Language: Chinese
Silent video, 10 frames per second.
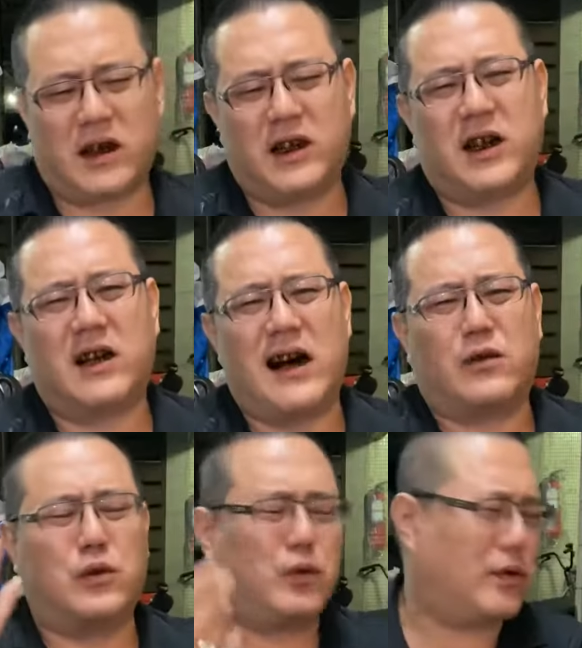个以前刚
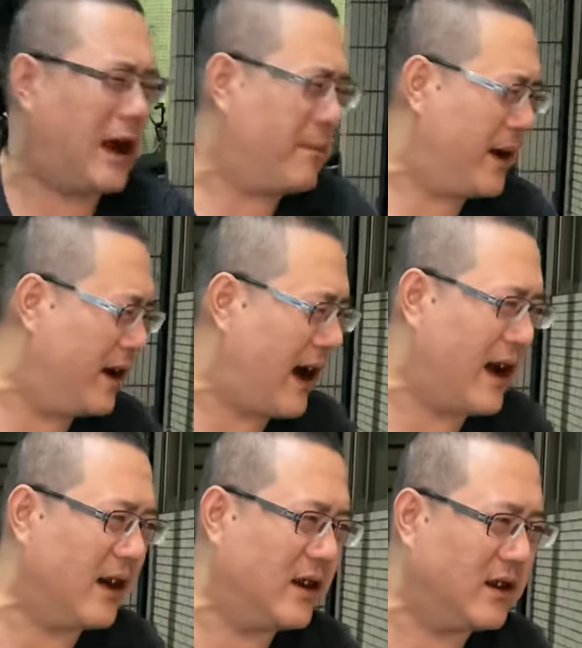出出来没人
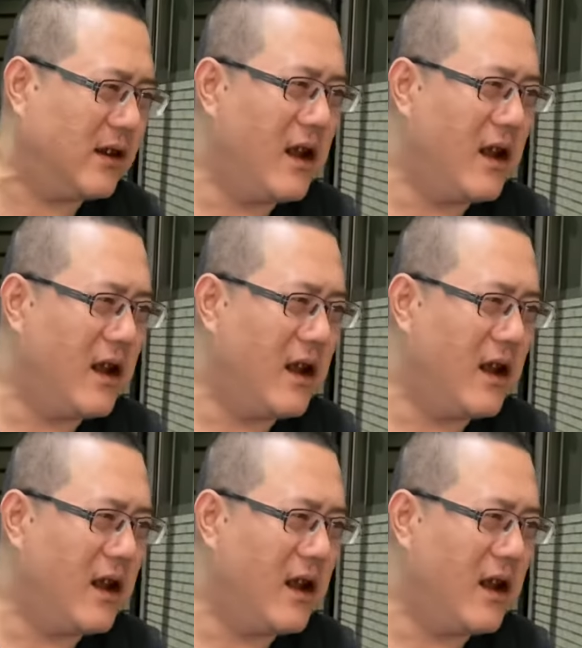爱喝，